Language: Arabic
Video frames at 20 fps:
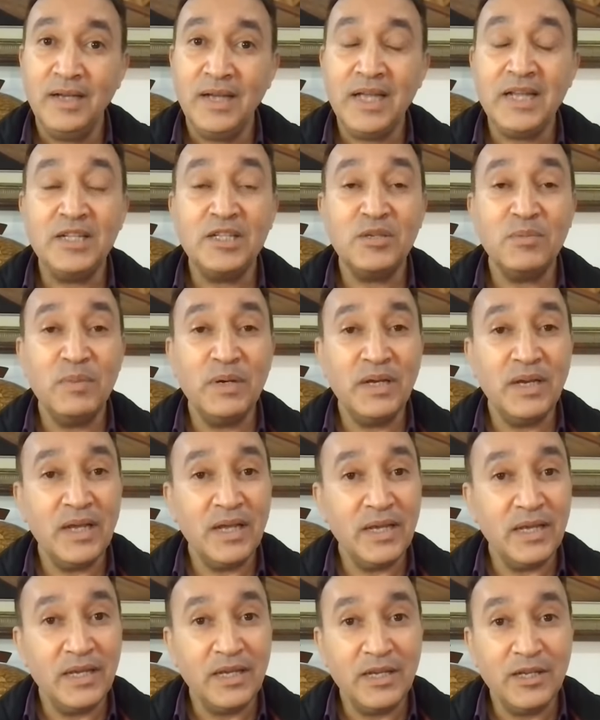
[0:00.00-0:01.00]

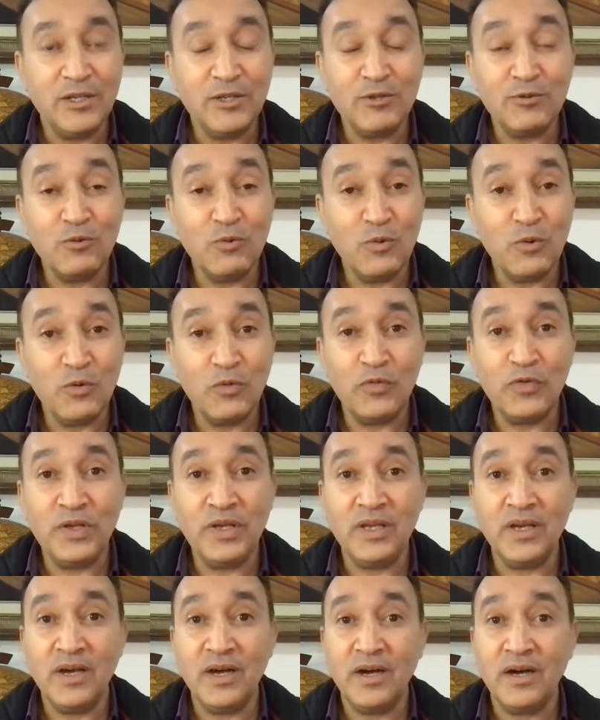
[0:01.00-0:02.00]
كنتمنى يسولوا
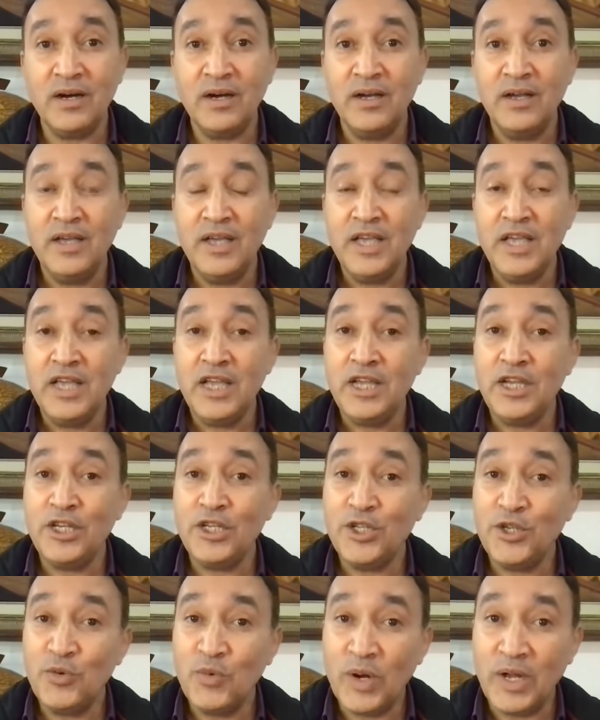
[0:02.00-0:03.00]
فيا
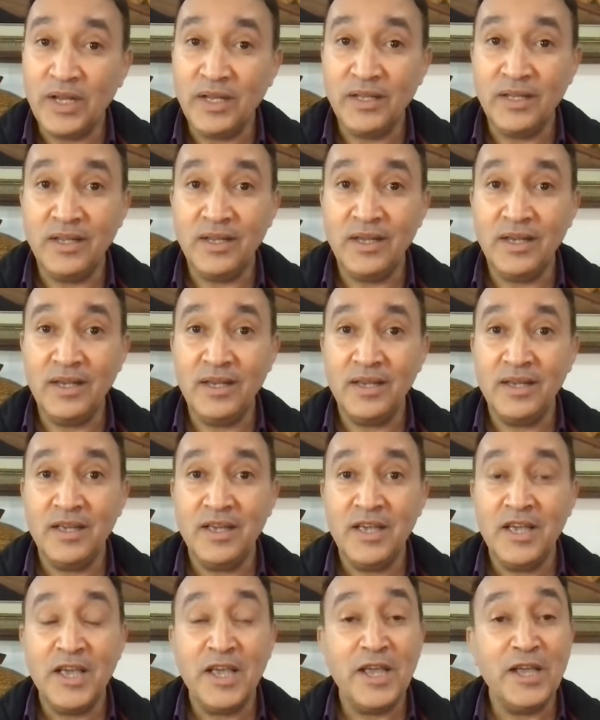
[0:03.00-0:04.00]
يجيو عندي
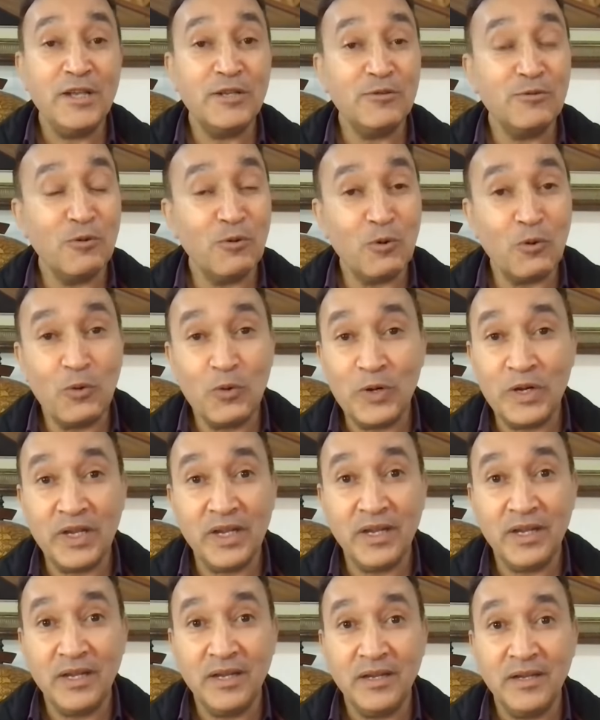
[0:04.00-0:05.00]

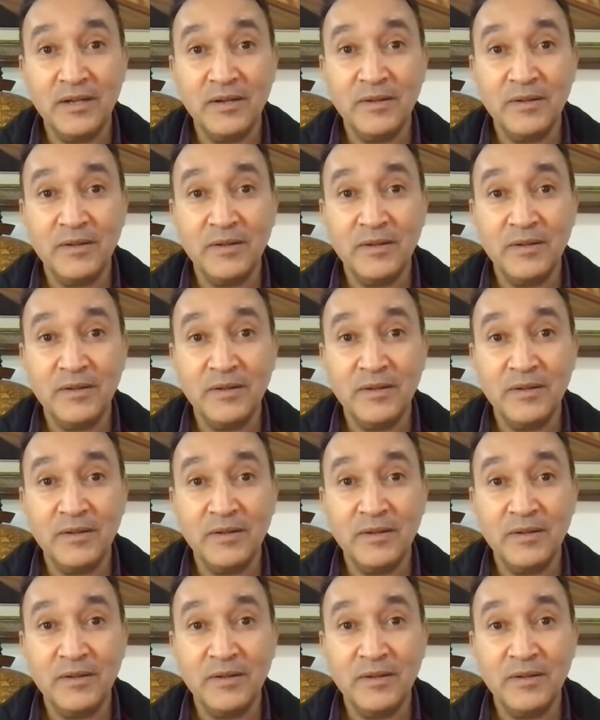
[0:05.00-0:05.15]
يزوروني